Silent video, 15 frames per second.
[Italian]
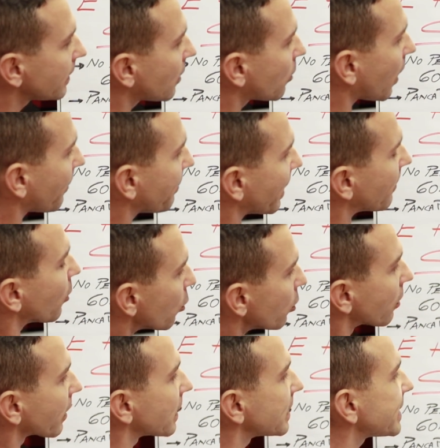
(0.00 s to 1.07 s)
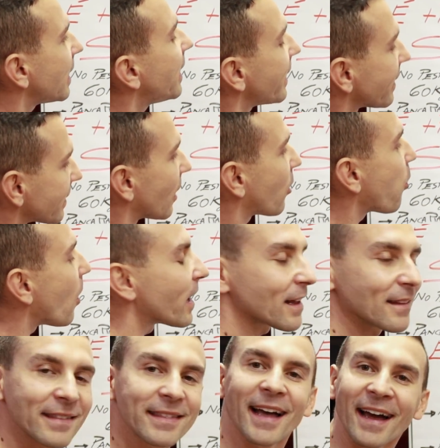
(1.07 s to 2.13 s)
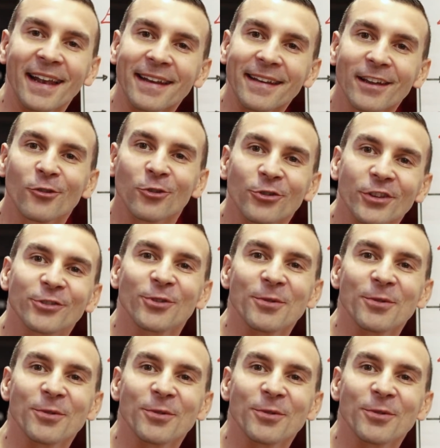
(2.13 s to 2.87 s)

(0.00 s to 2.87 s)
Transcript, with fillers: di qua abbiamo uno che si allena da 40 anni con dei